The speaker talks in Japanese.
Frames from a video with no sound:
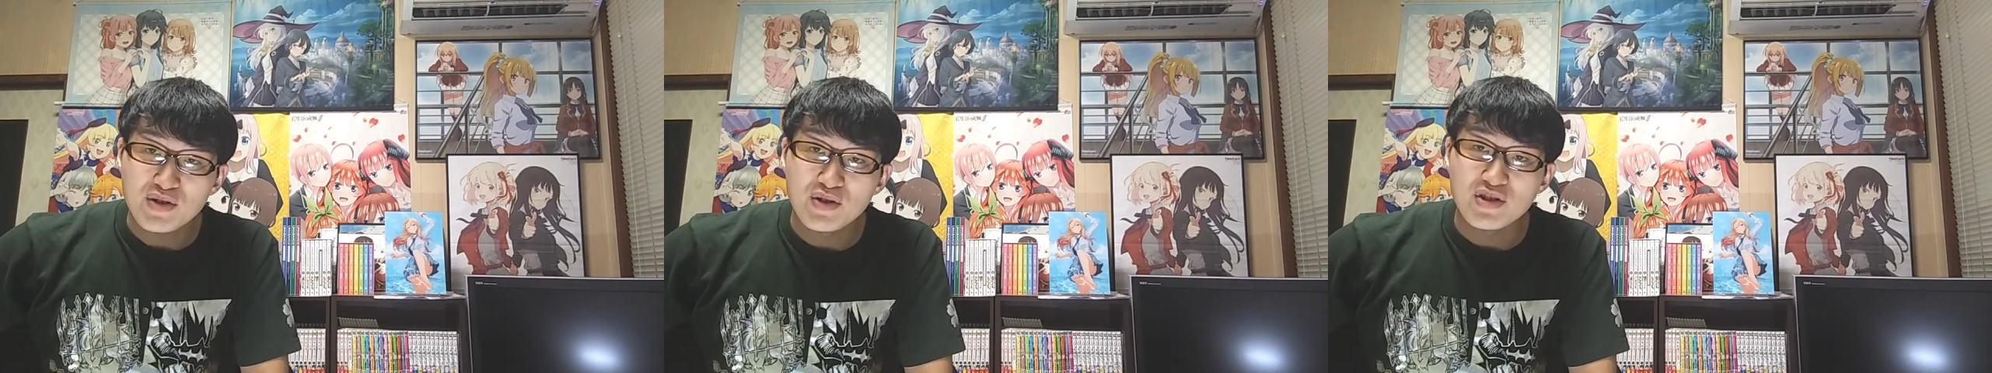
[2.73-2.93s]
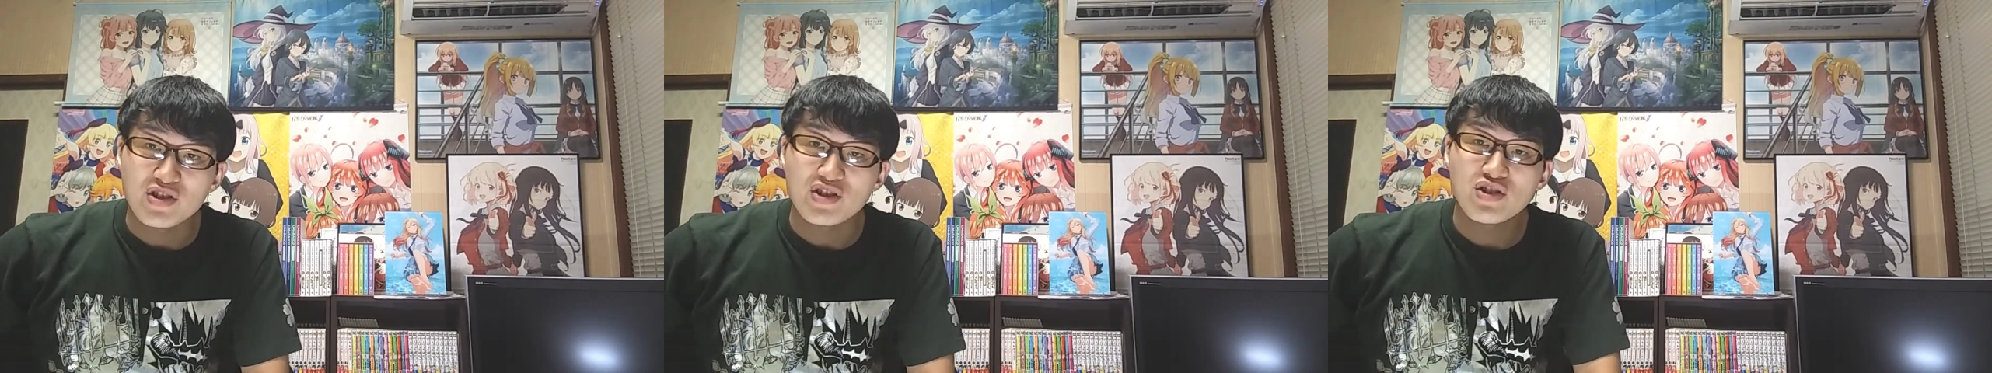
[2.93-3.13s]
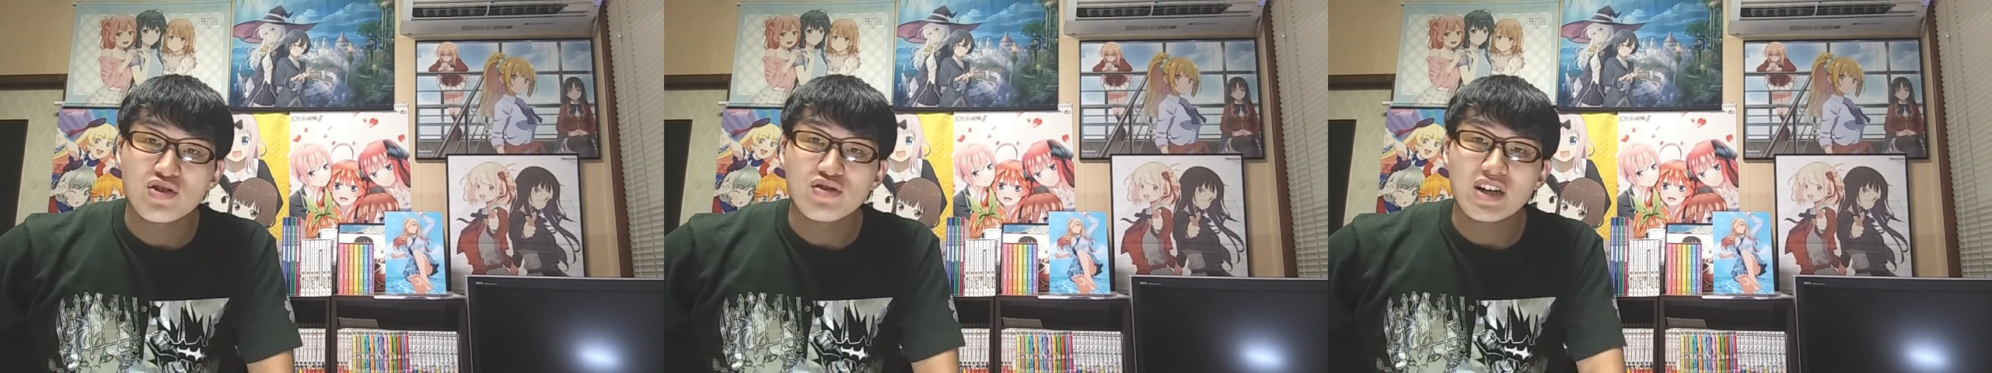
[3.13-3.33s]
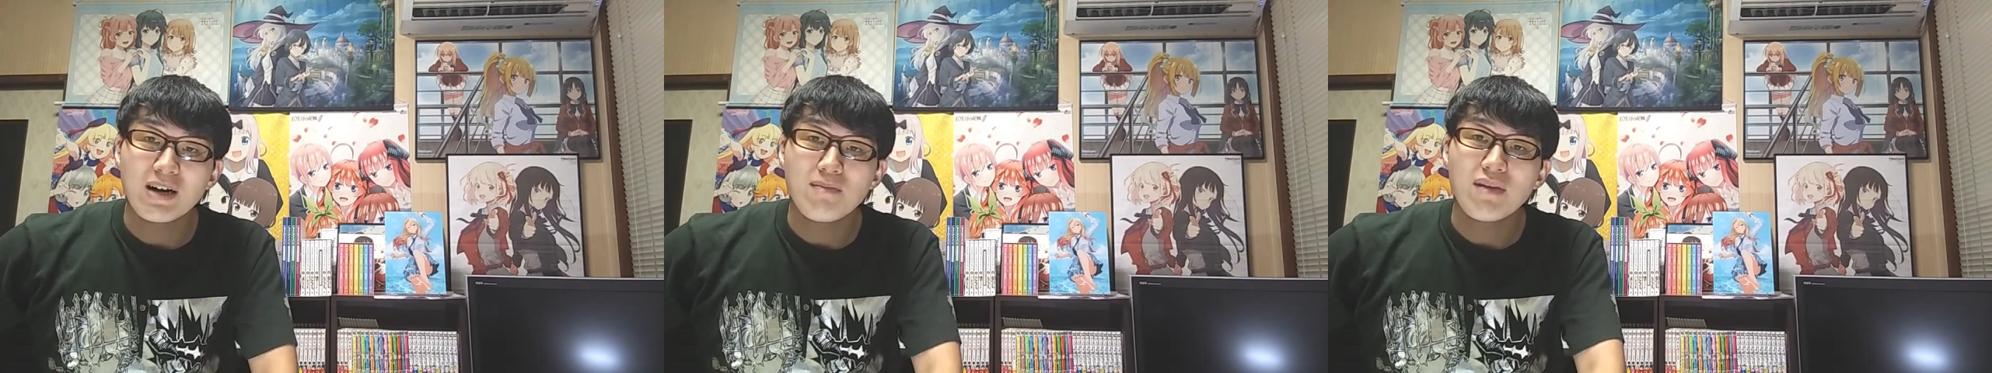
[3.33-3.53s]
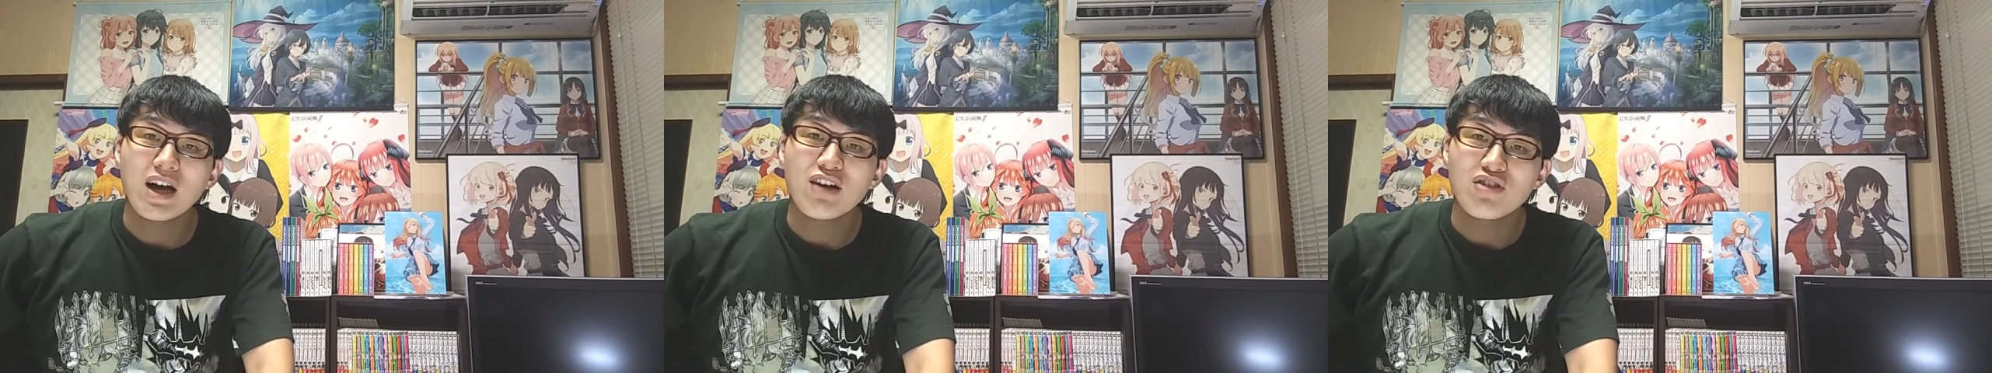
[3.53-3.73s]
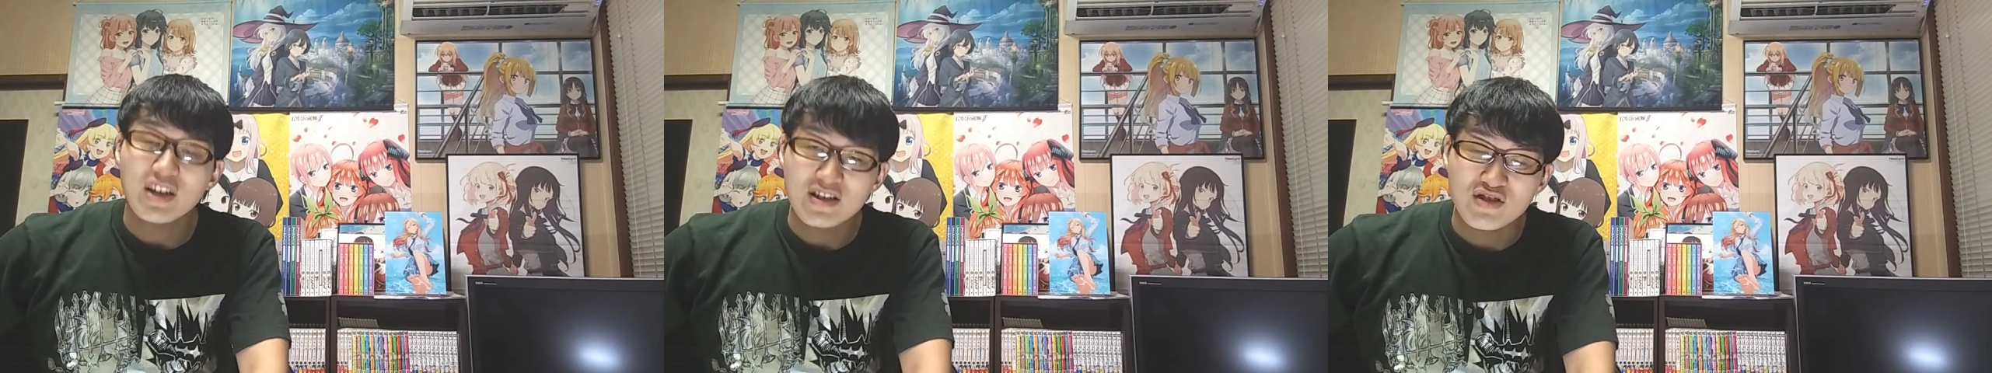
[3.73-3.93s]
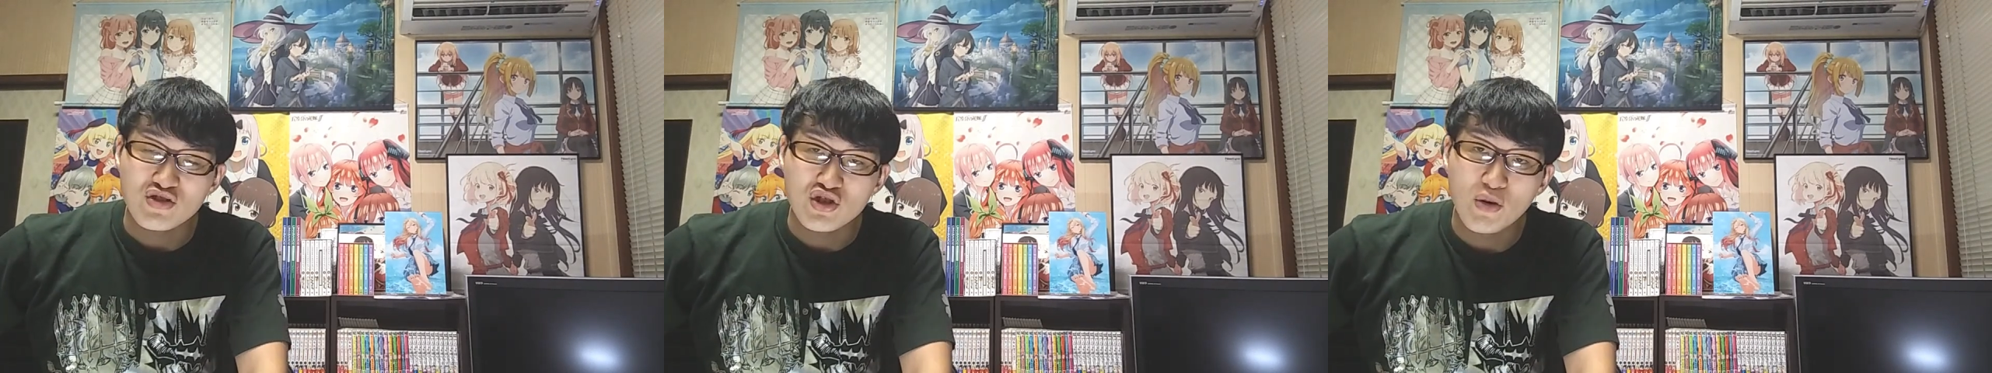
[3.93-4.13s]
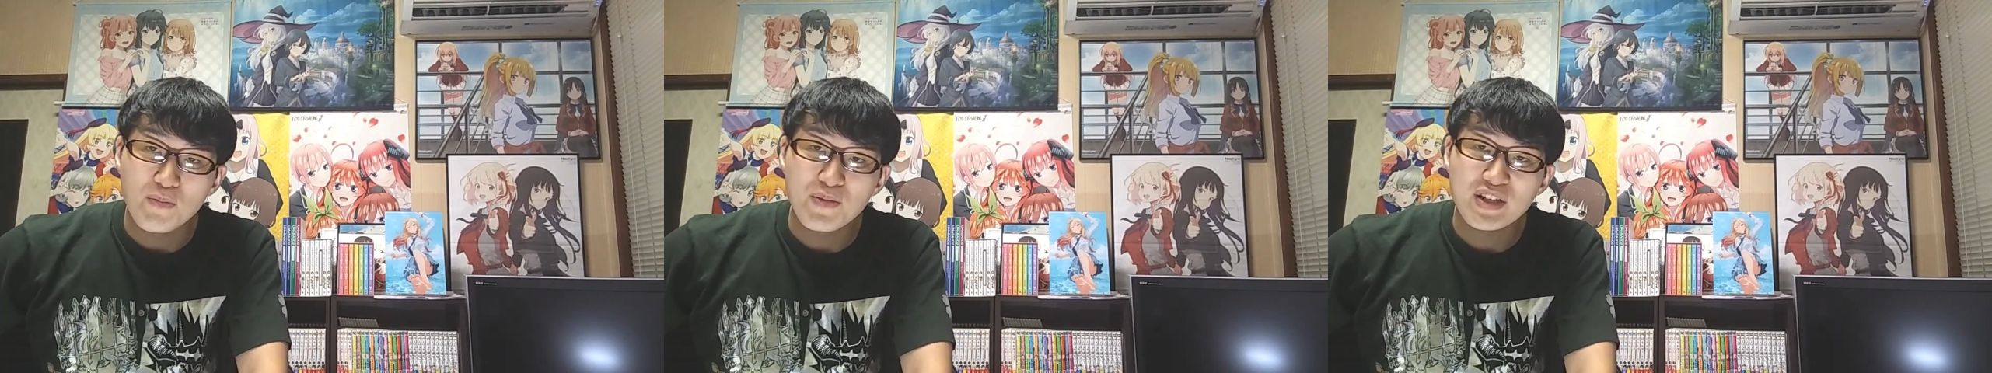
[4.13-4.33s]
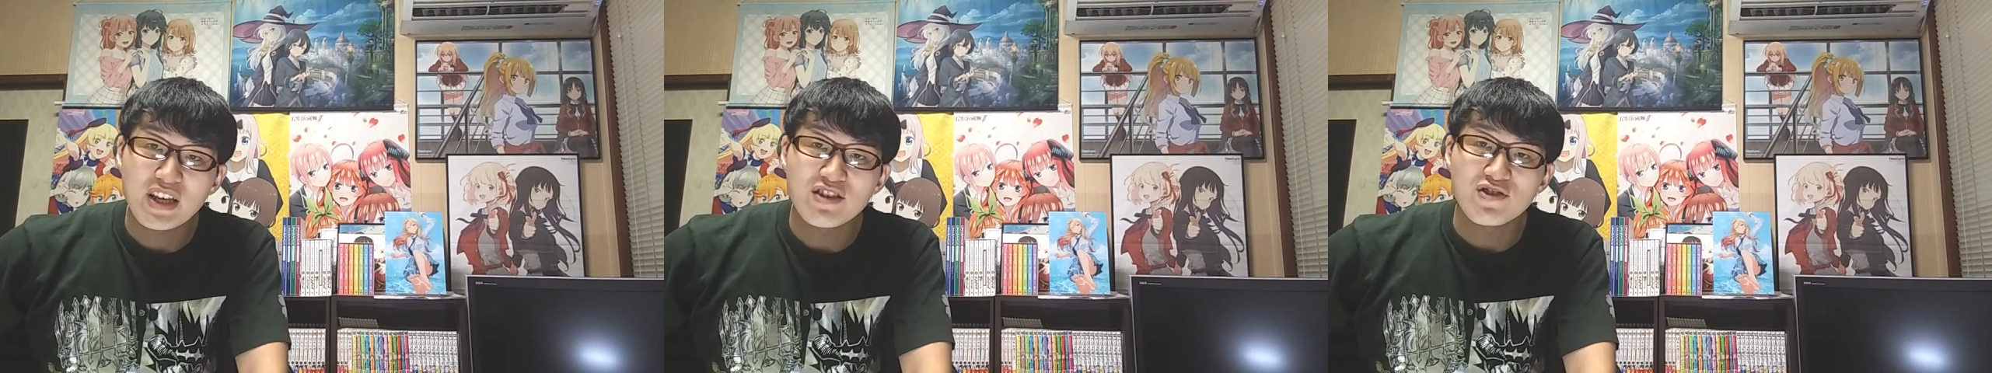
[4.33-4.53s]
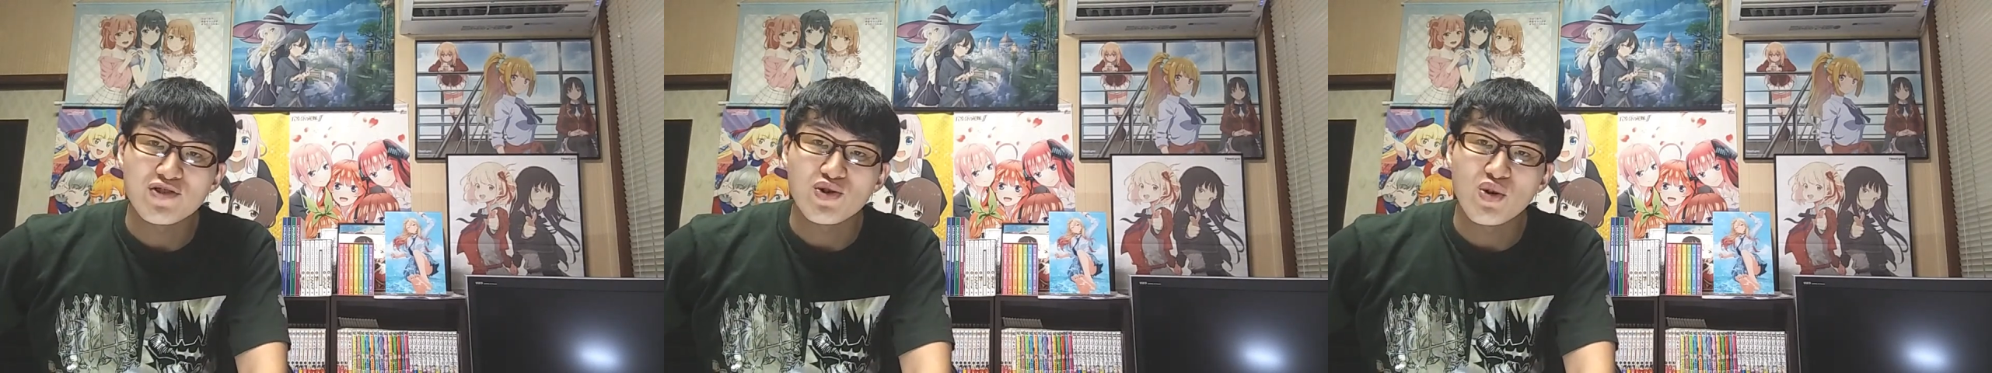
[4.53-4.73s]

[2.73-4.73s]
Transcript: の週刊漫画ランキングトップ30